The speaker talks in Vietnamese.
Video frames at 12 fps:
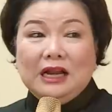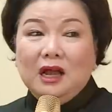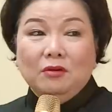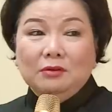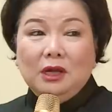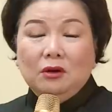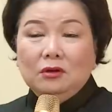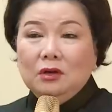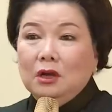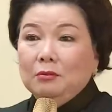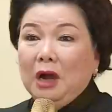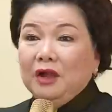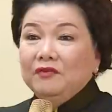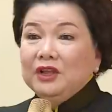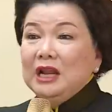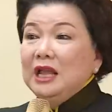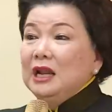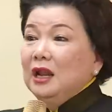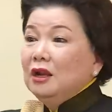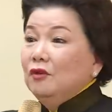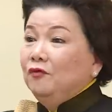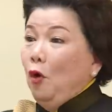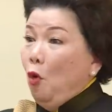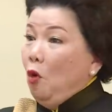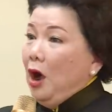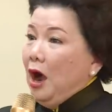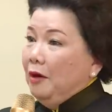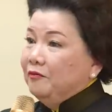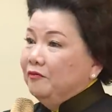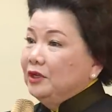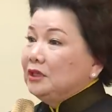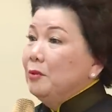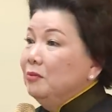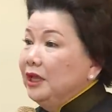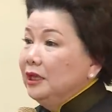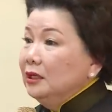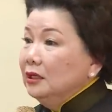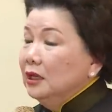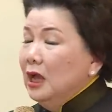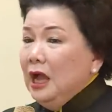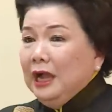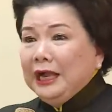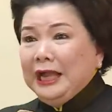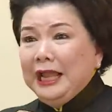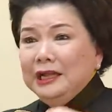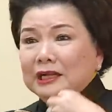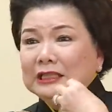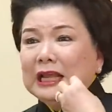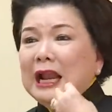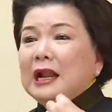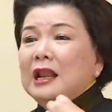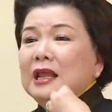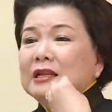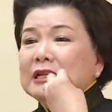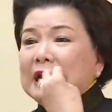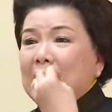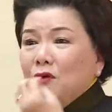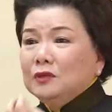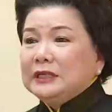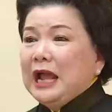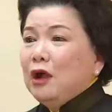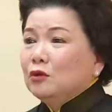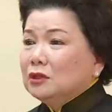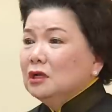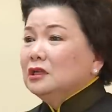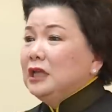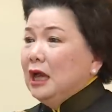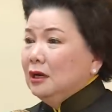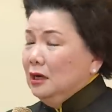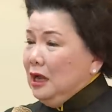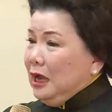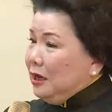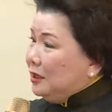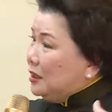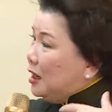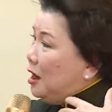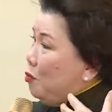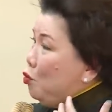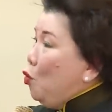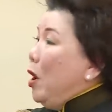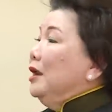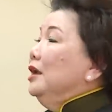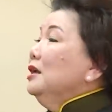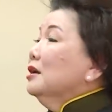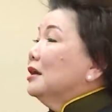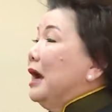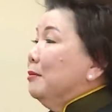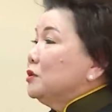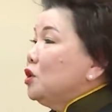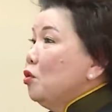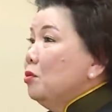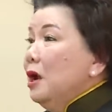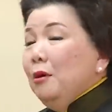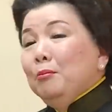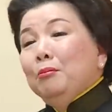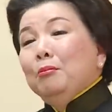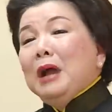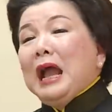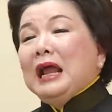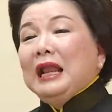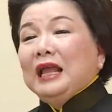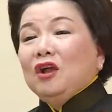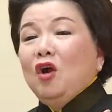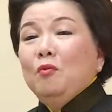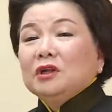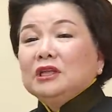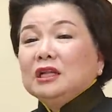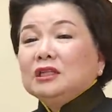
đàn ông đâu, bởi vì đây là nó phù hợp với tâm lý. Khi người ta đã lên cao trào tức giận, người ta không quản lý được cảm xúc mà lại có một